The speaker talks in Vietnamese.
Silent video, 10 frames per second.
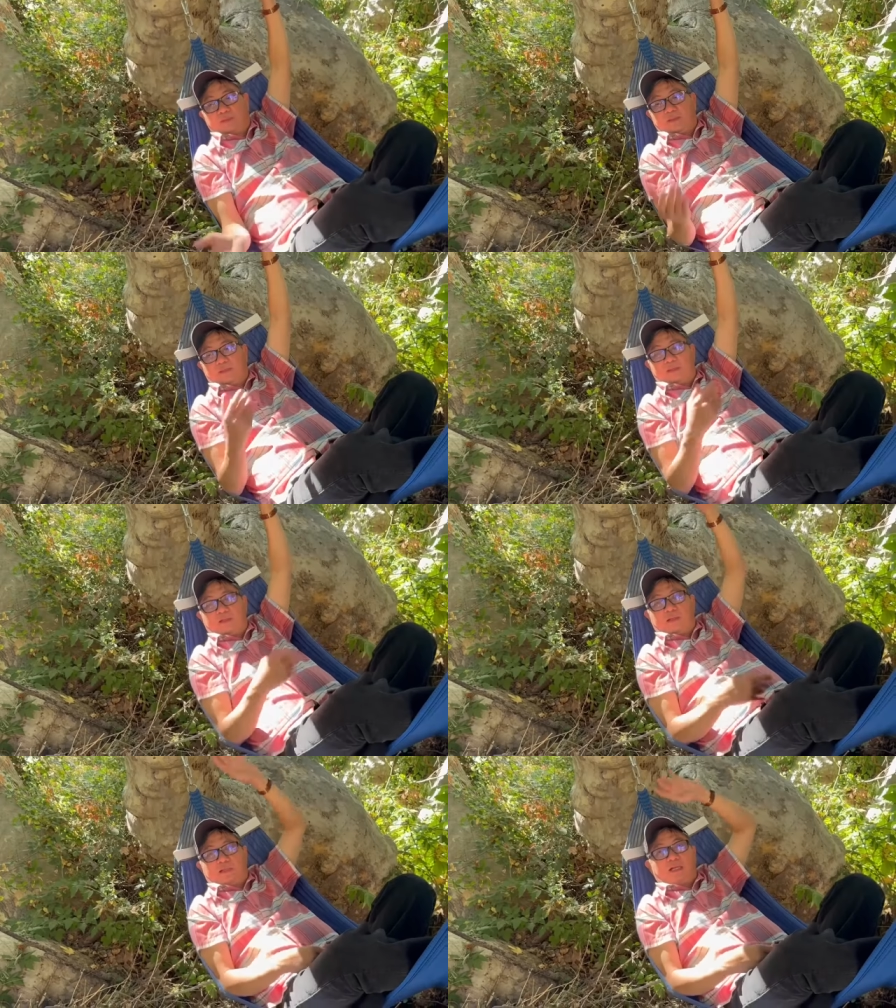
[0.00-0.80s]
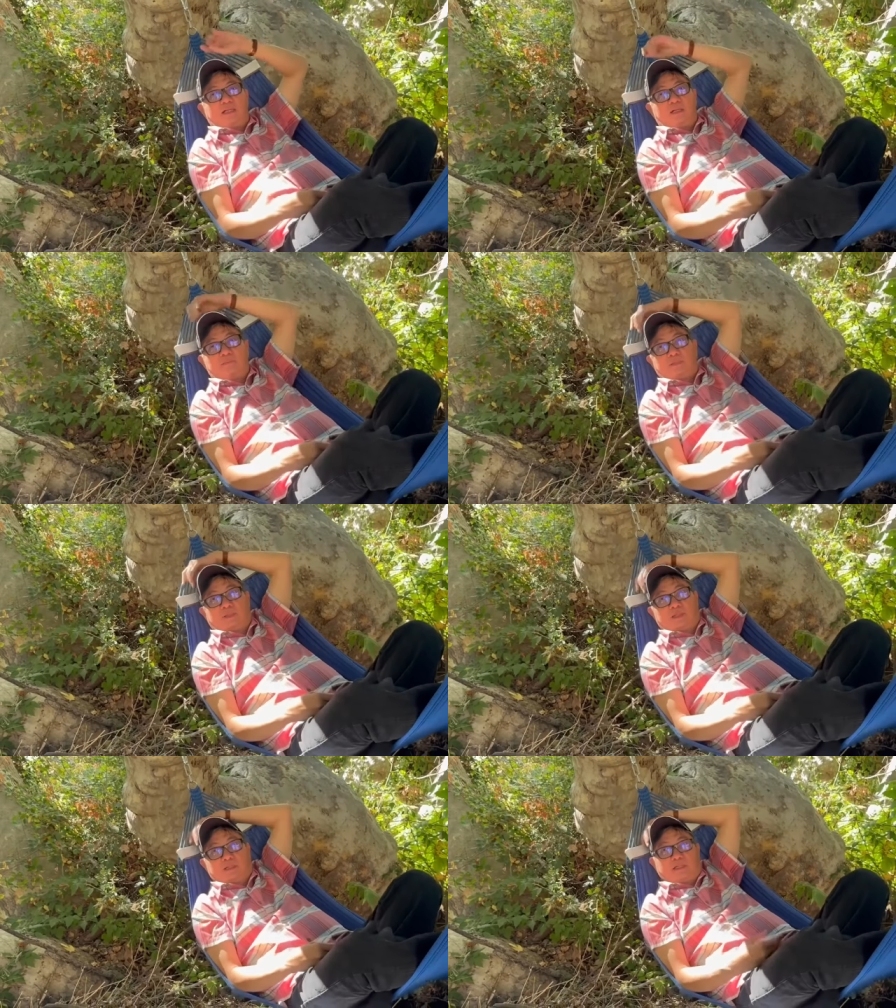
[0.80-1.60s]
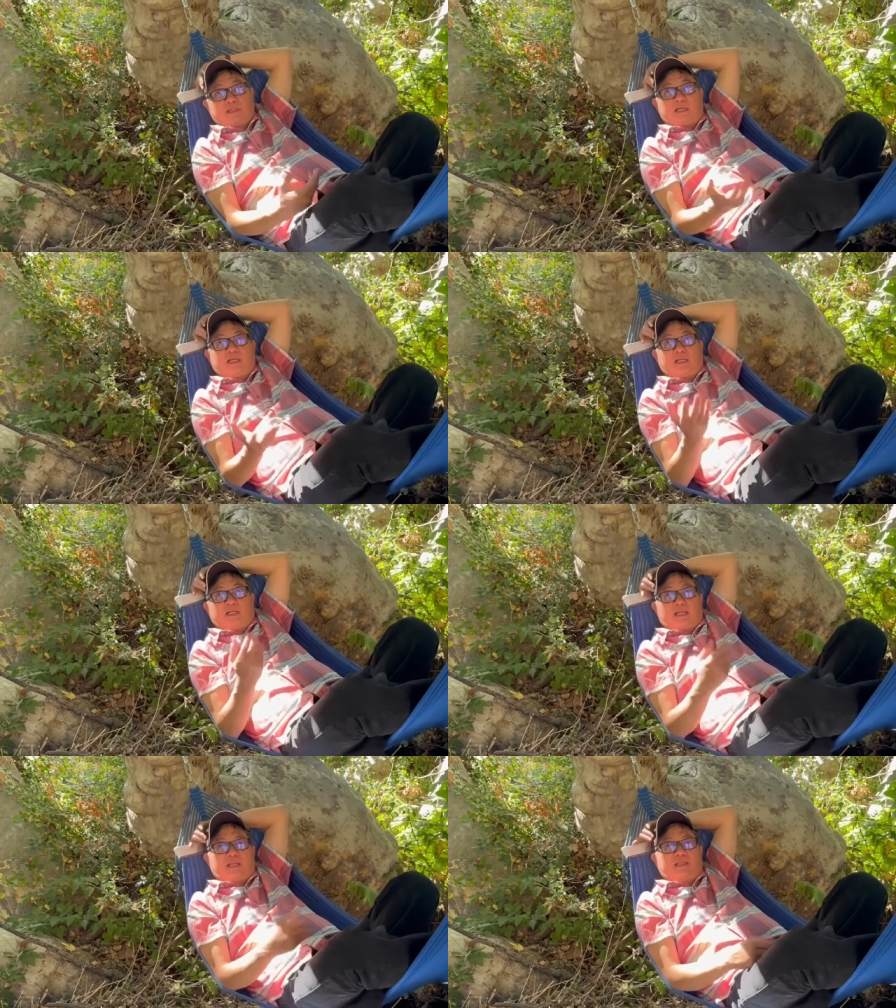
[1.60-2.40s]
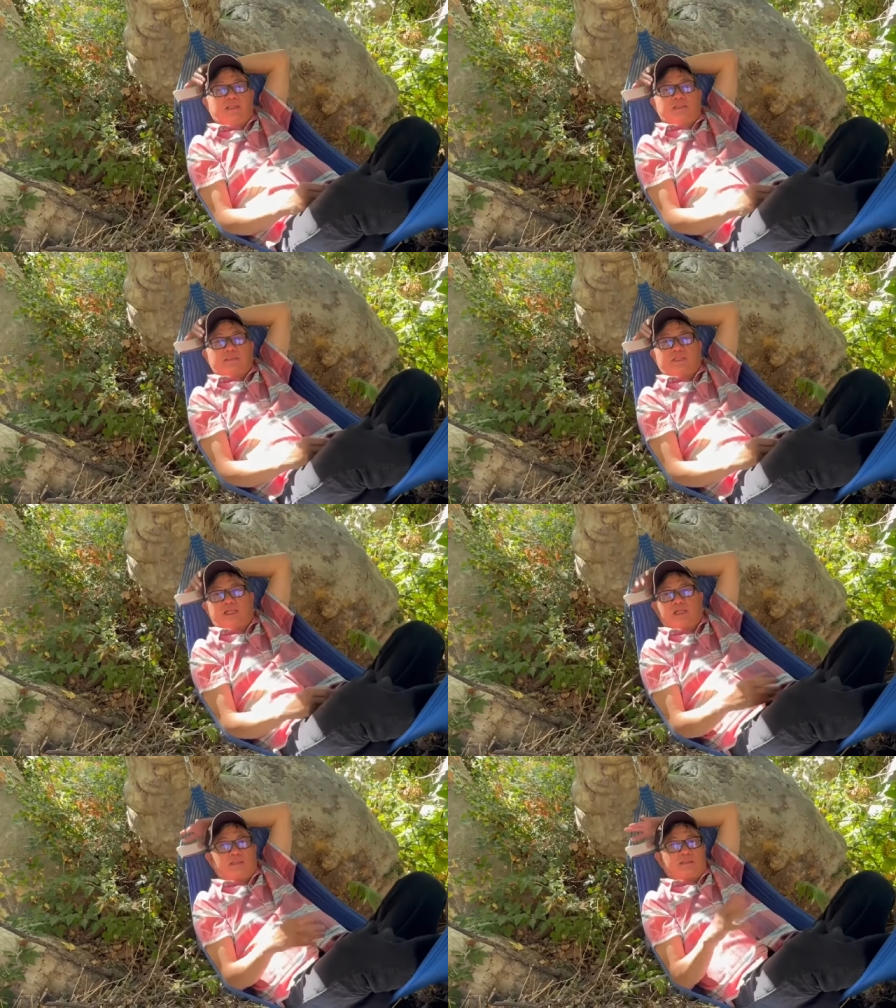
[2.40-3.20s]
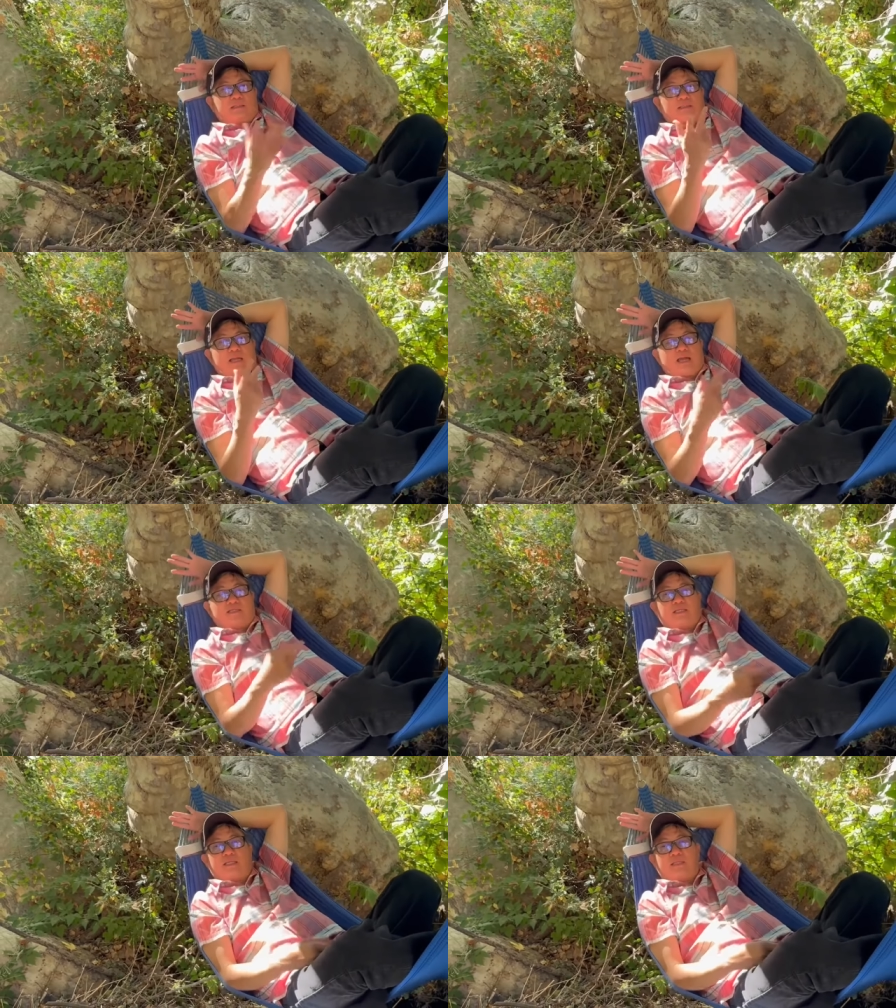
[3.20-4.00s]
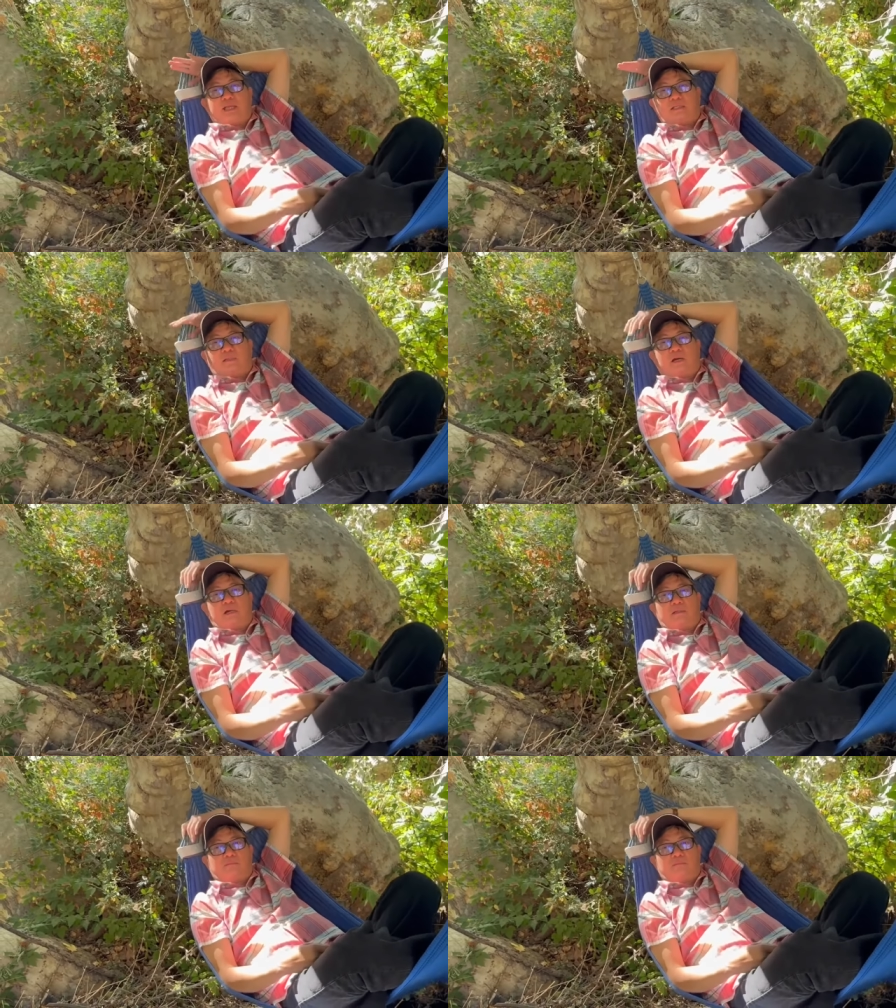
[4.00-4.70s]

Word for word: à, gần giống như mấy đứa nít lớn lên đây cho nên tài trí an toàn